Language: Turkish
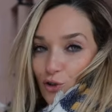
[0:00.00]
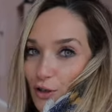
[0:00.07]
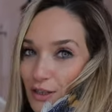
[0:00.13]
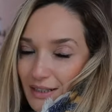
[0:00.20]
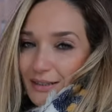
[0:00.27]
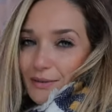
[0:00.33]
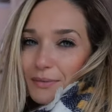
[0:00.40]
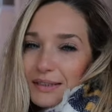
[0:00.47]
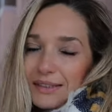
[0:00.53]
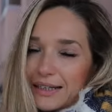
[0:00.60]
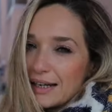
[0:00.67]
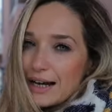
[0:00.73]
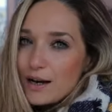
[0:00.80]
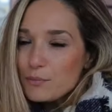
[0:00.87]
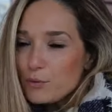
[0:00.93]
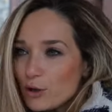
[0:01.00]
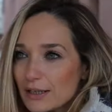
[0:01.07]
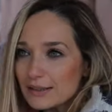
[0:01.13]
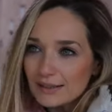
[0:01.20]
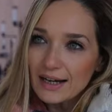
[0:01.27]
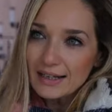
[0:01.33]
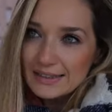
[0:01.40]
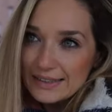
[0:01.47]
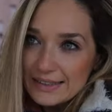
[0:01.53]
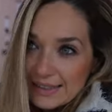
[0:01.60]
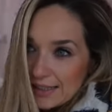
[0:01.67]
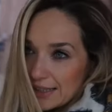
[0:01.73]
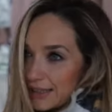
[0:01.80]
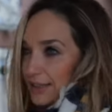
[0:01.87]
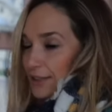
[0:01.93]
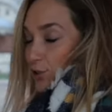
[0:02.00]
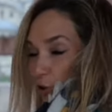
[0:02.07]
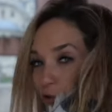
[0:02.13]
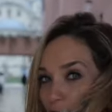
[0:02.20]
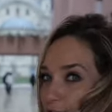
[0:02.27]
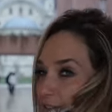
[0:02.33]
orası mesela böyle sanki çok